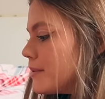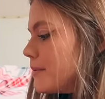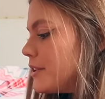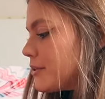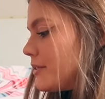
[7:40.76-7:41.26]

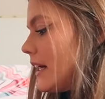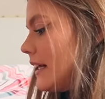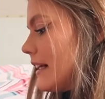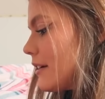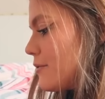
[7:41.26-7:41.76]
mamy
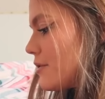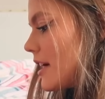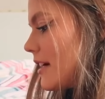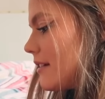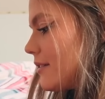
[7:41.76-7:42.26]
tutaj na
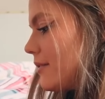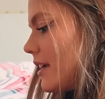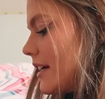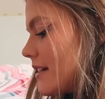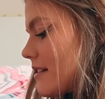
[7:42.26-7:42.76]
górze.
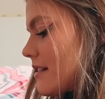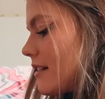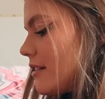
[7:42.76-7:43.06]
Tutaj jest